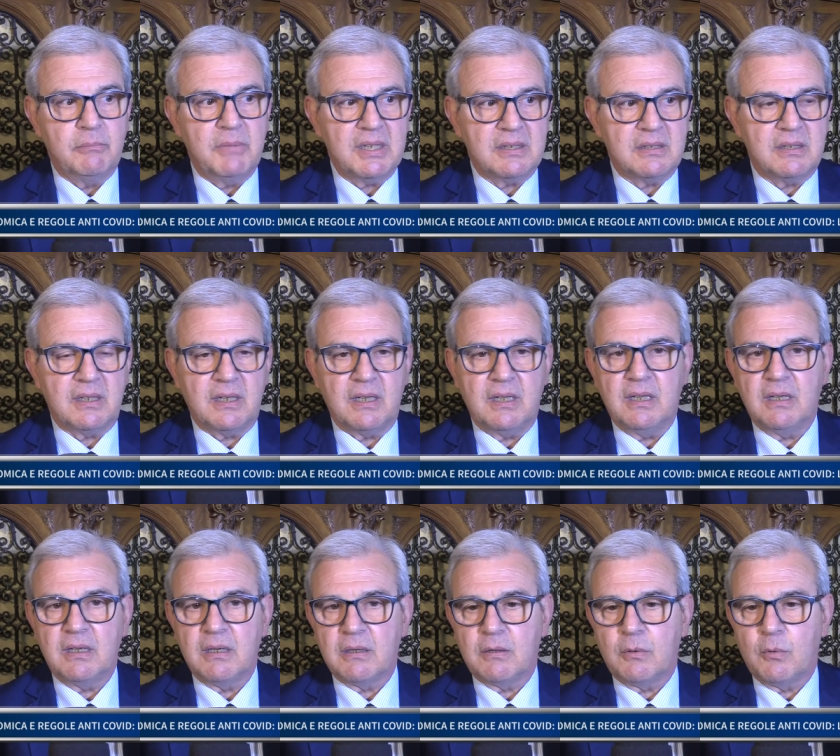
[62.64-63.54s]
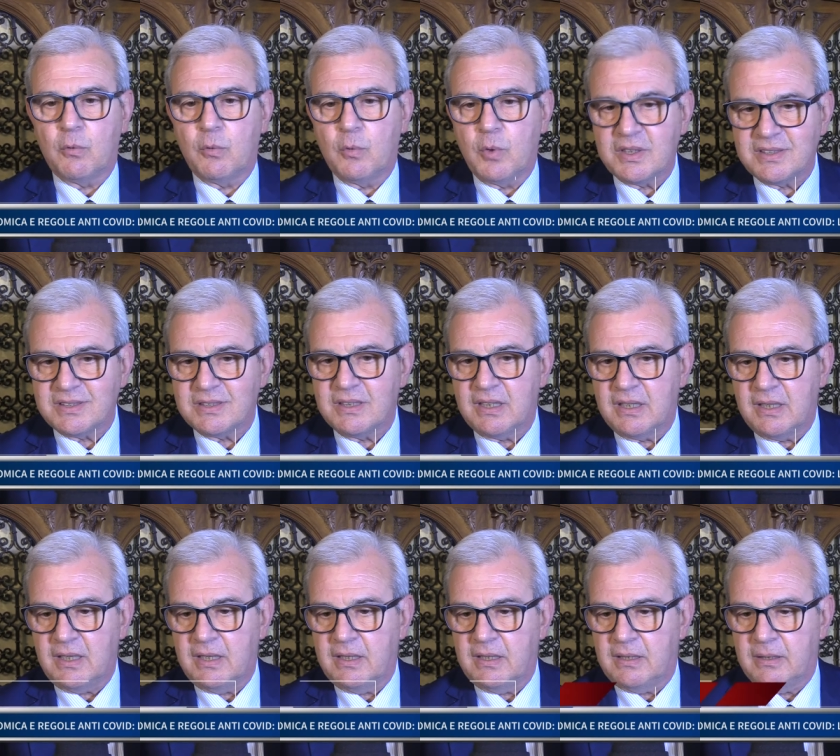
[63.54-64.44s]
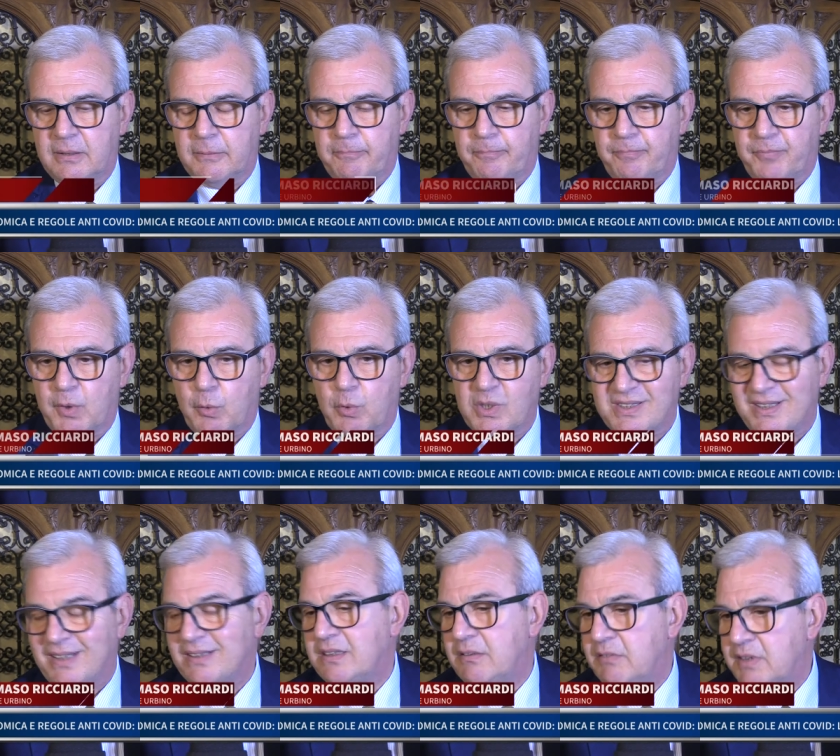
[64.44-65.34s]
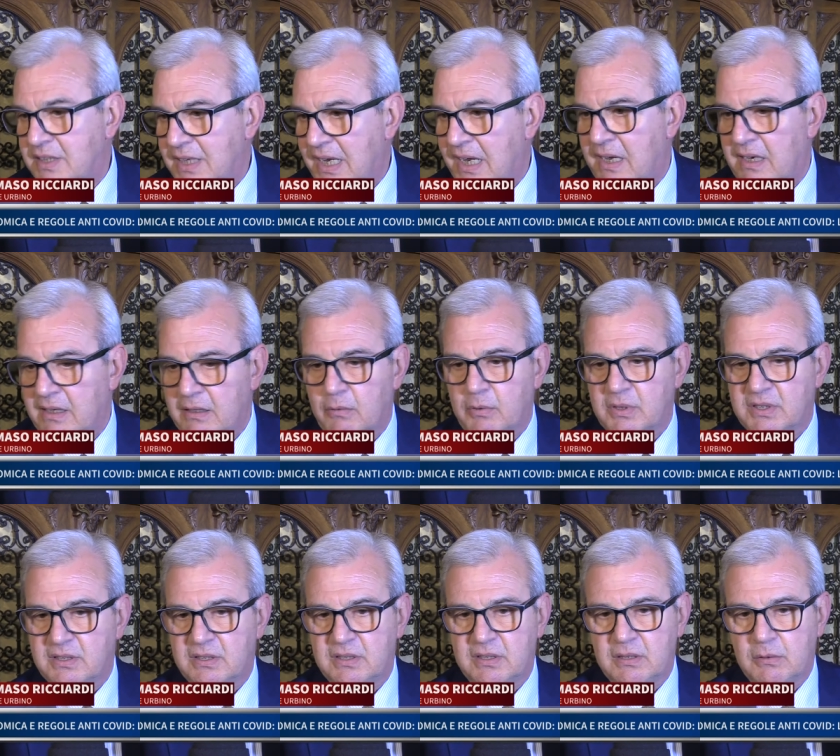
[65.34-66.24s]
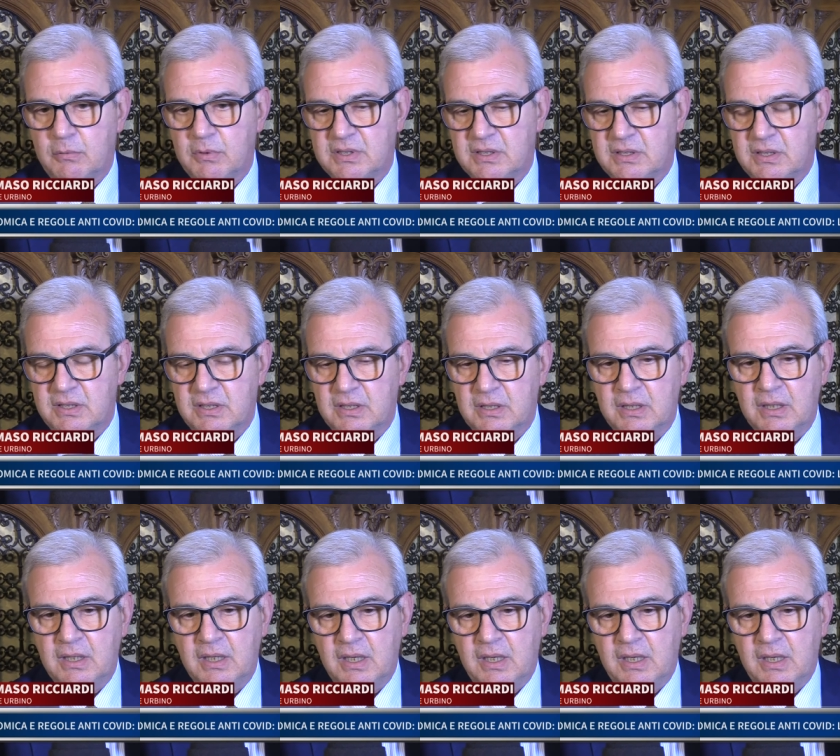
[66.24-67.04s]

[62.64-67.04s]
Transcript: mettere eh, queste, ehm, queste attività, questi, questi,